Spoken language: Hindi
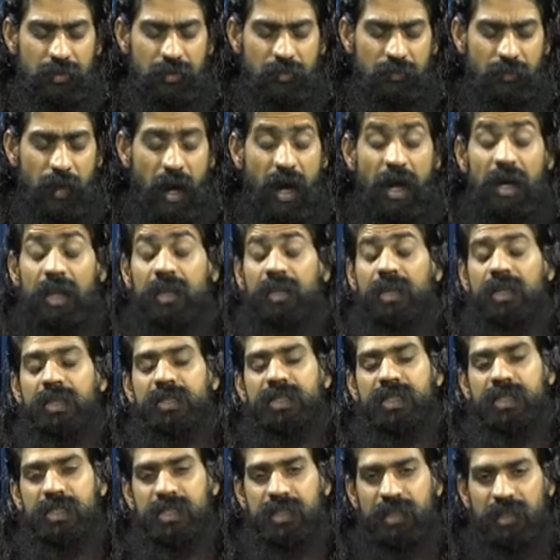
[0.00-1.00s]
भारतीय
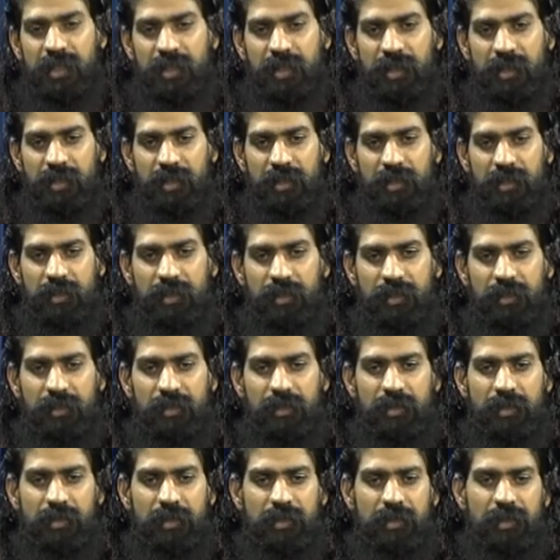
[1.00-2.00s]
संस्कृति
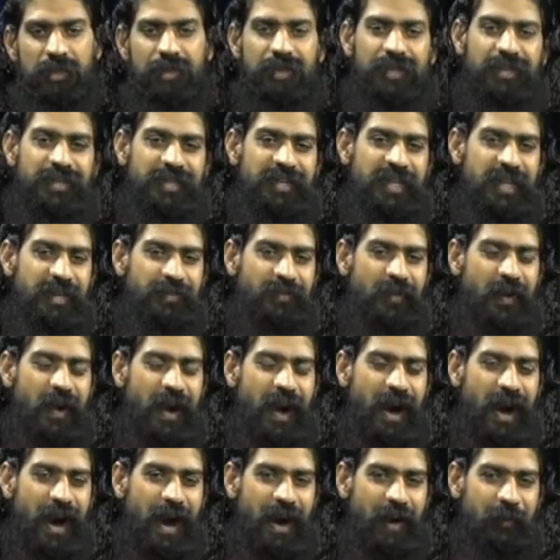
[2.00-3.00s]
जिसको
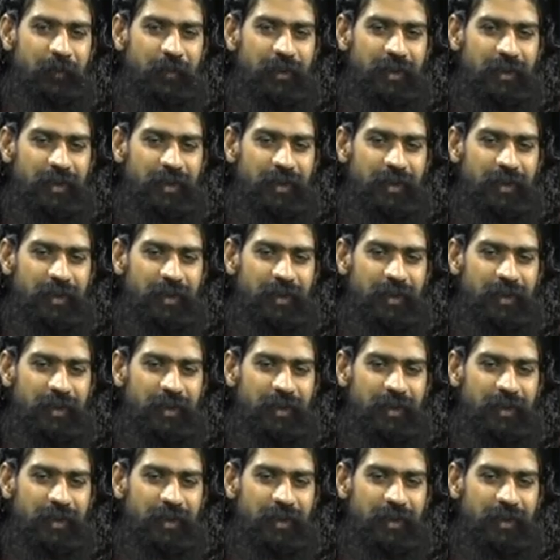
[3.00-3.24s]
आप